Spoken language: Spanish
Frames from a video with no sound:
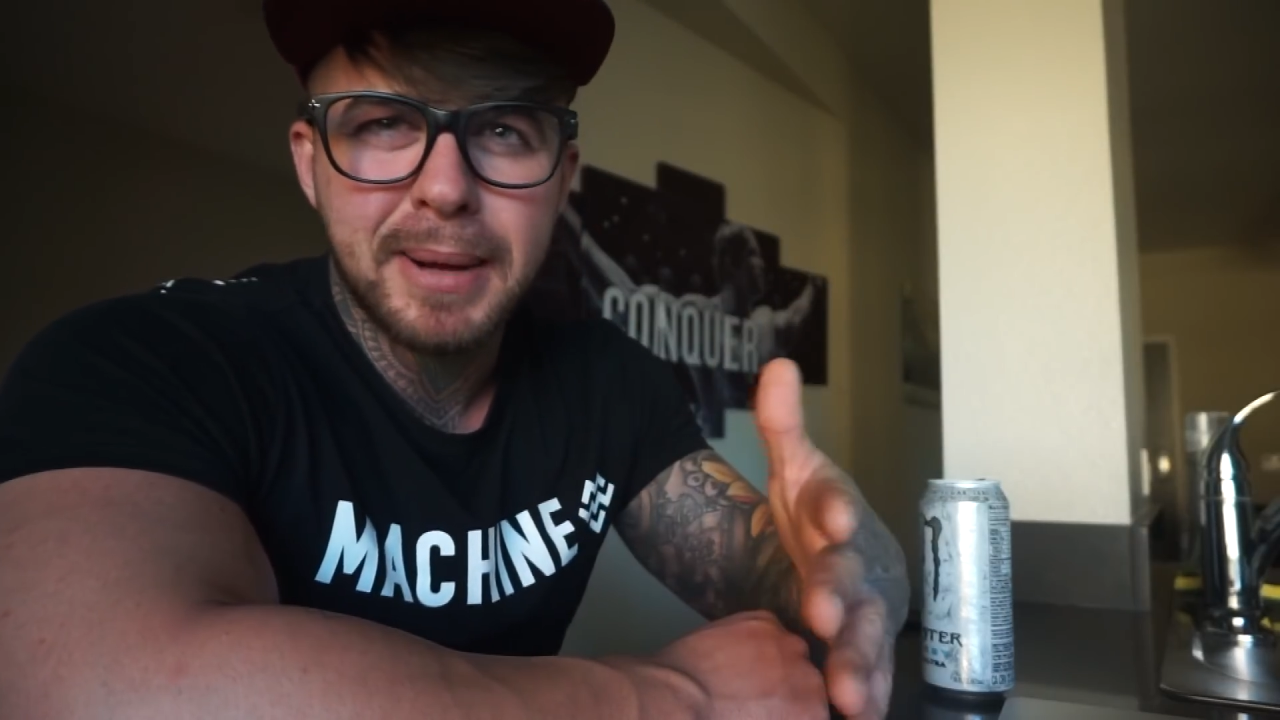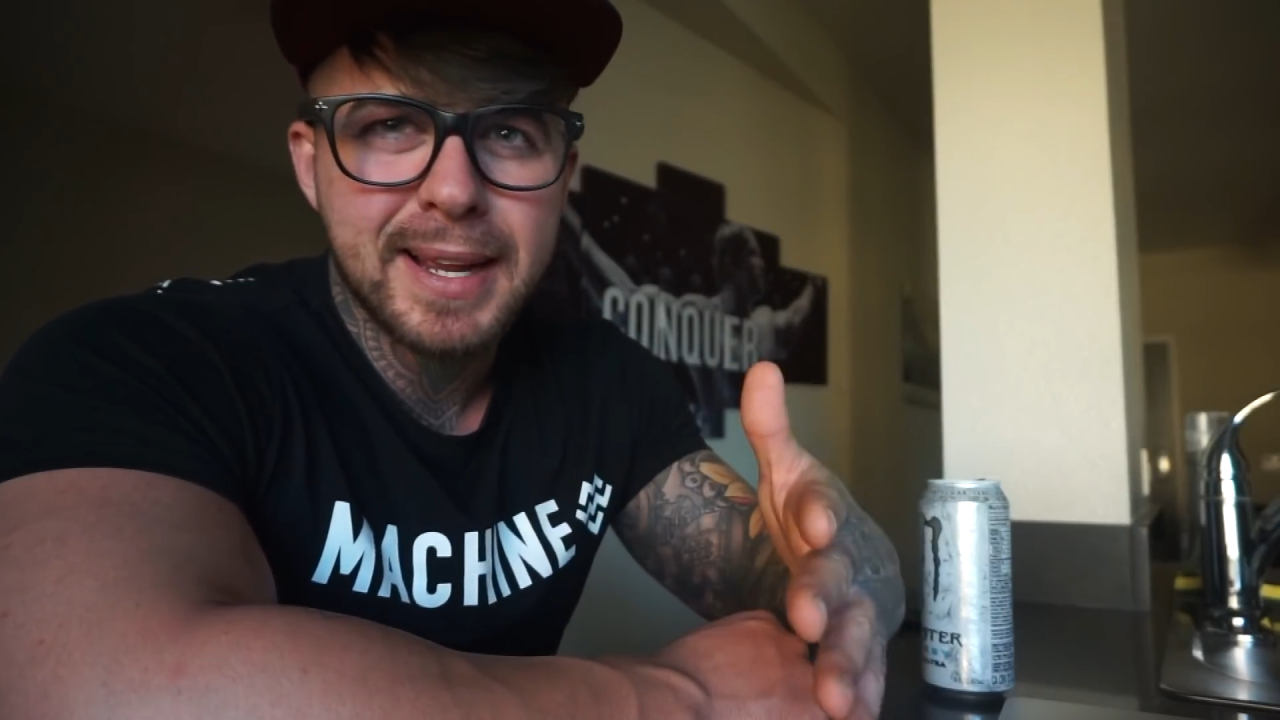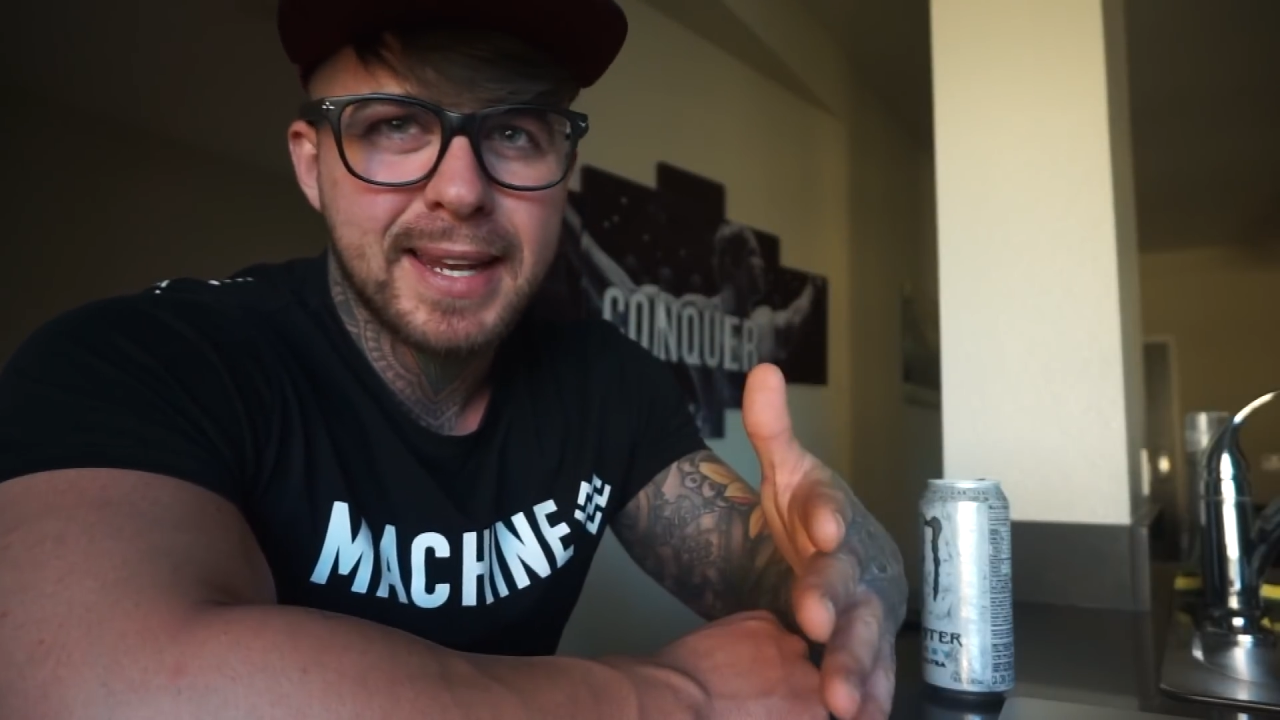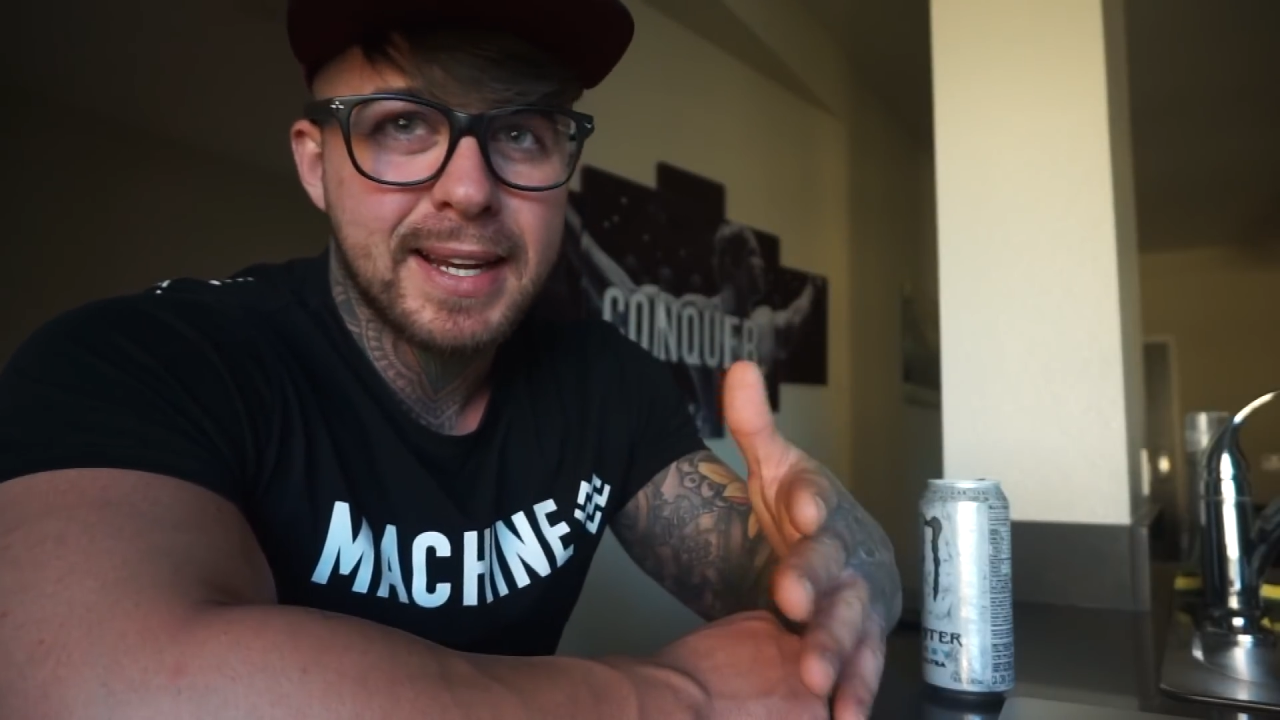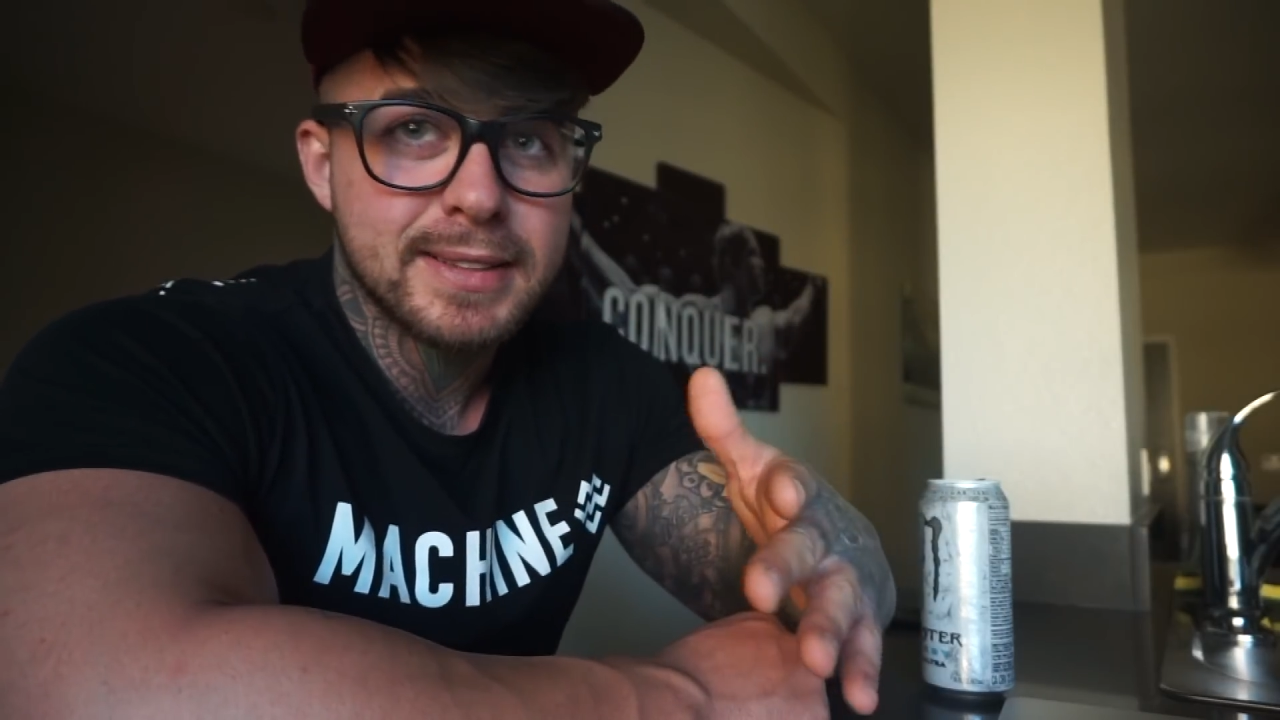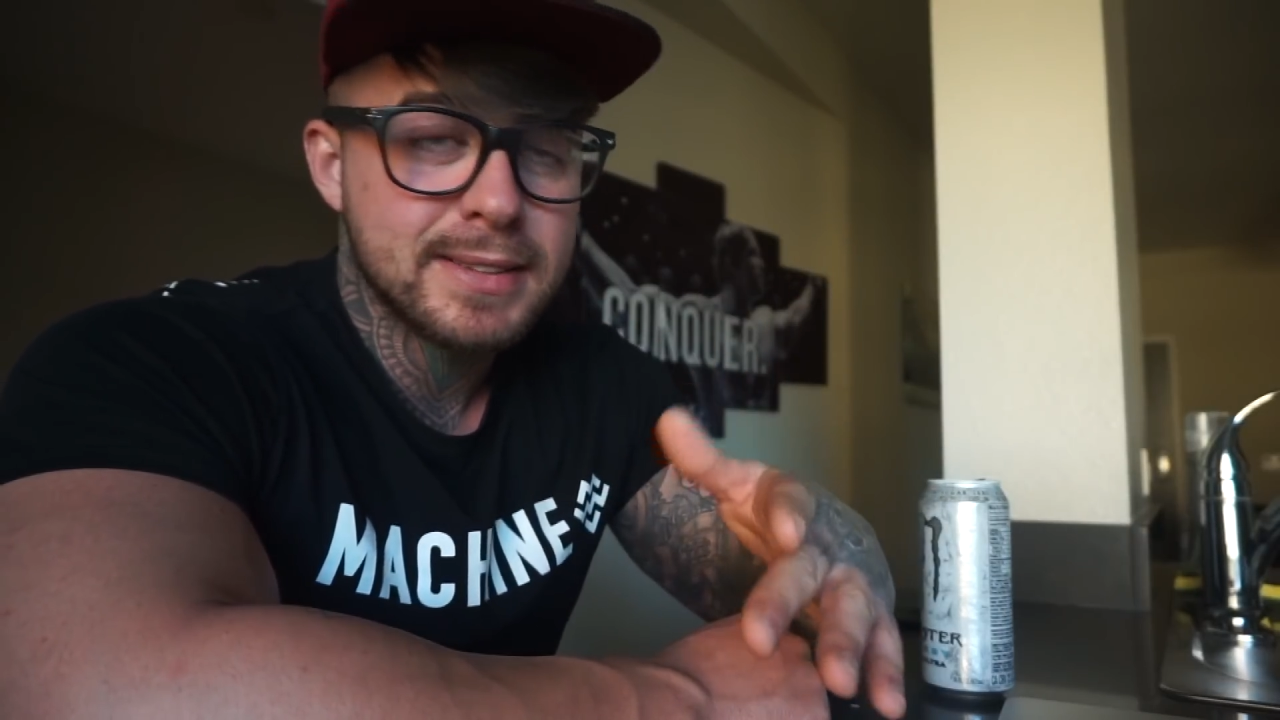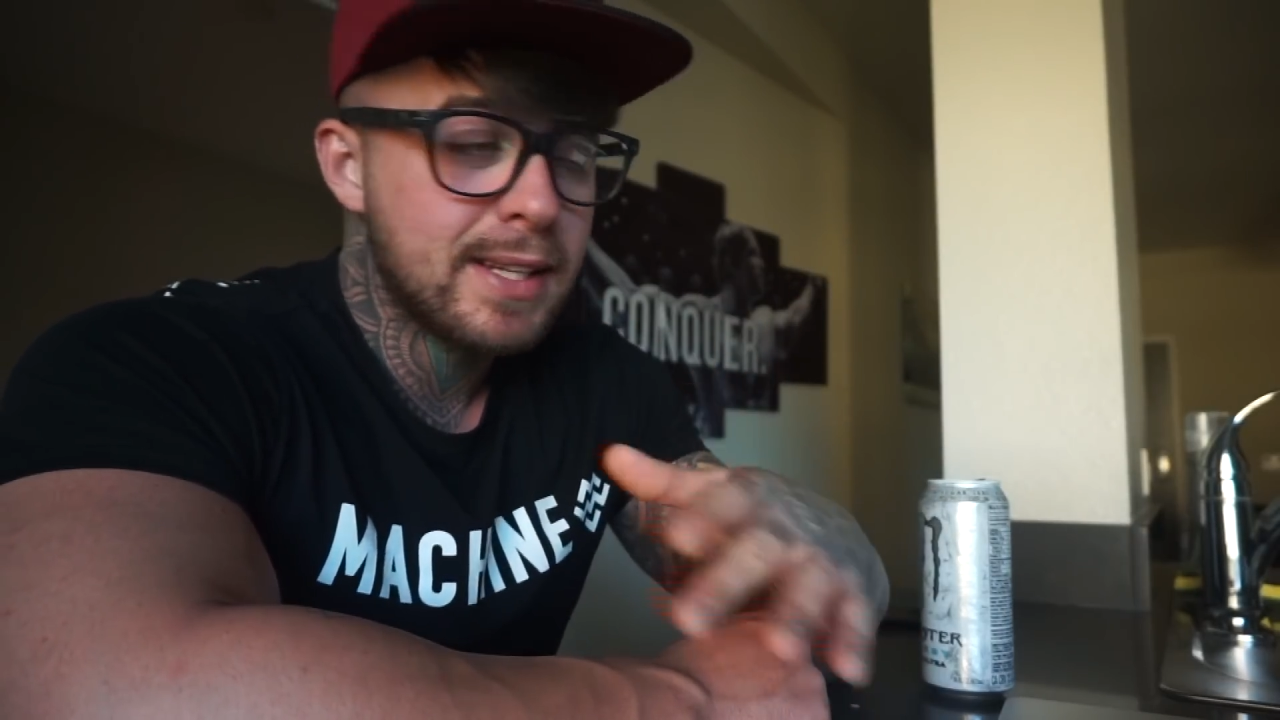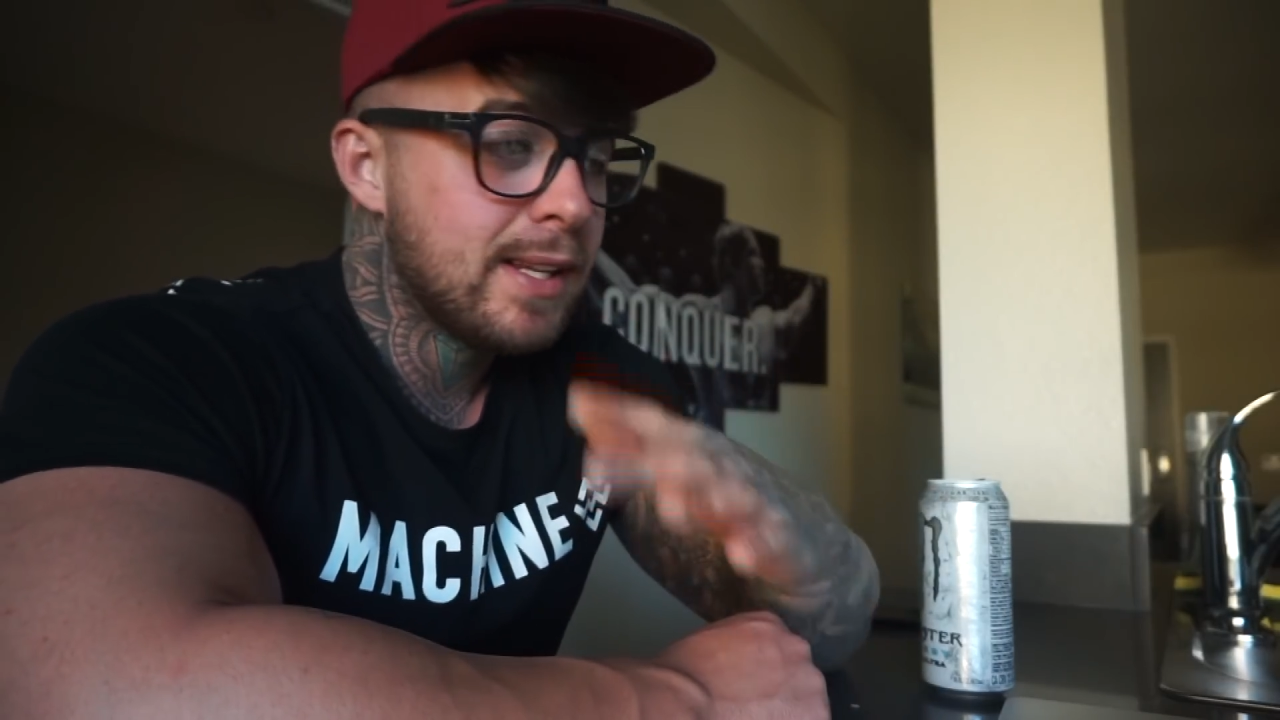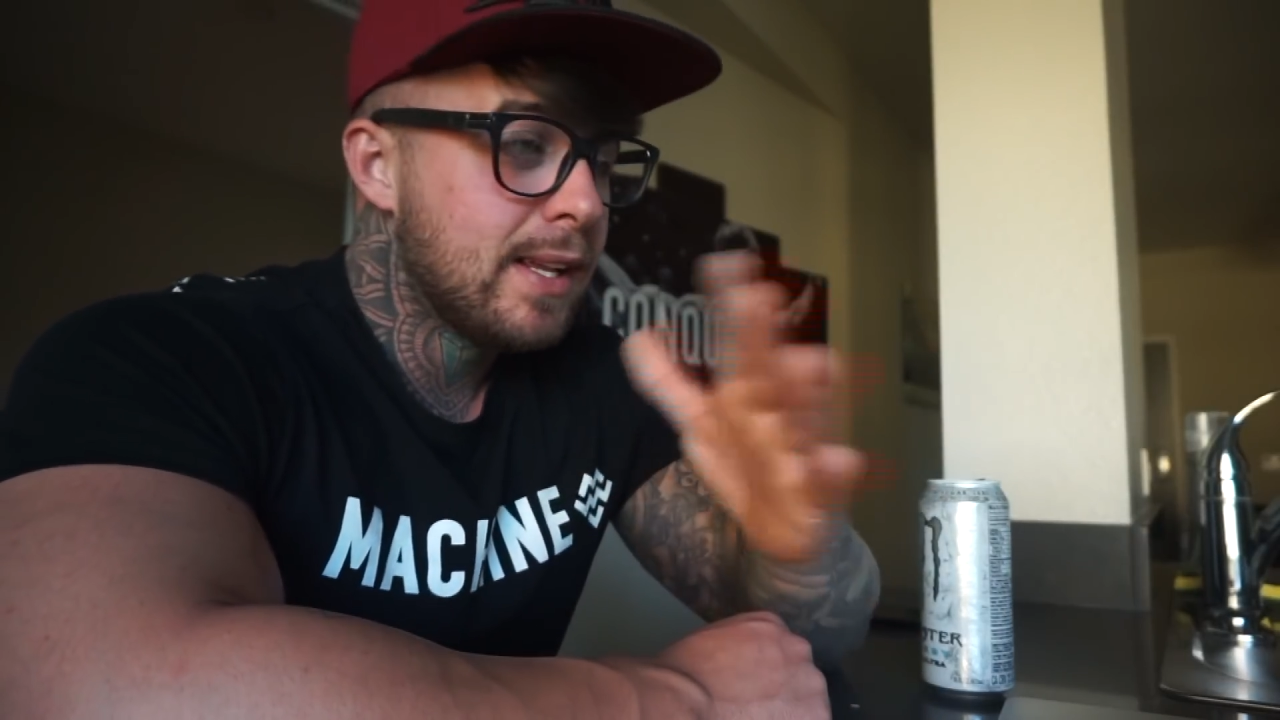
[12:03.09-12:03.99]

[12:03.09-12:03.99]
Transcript: páginas.